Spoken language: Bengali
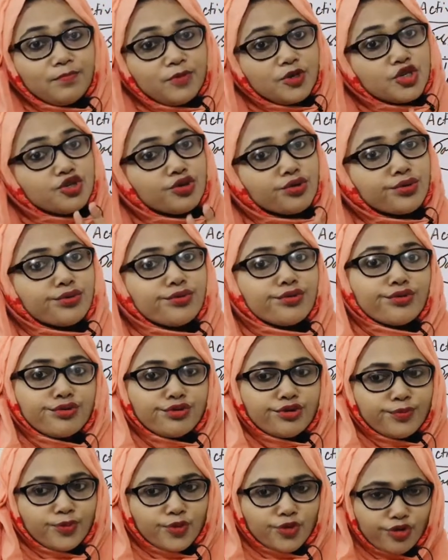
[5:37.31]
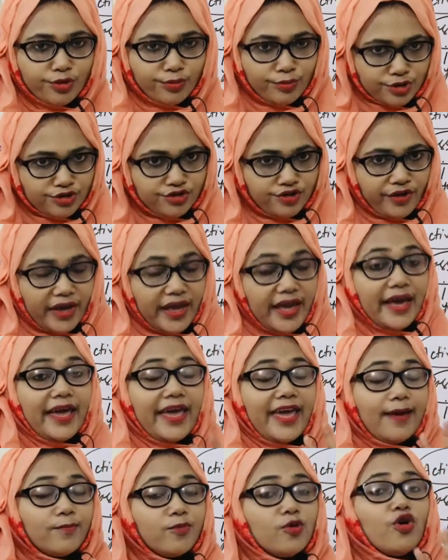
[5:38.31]
ভীষণ গুরুত্বপূর্ণ বিষয়
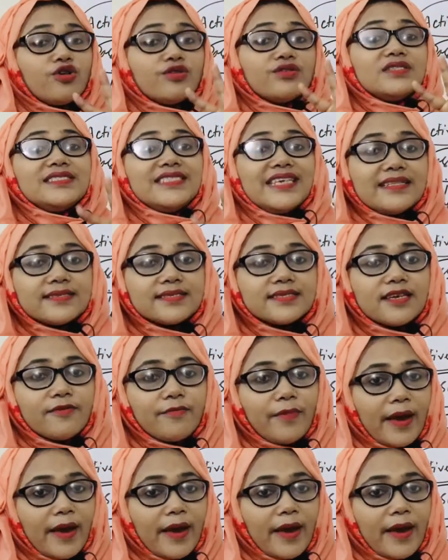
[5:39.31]
এবং টেন্সের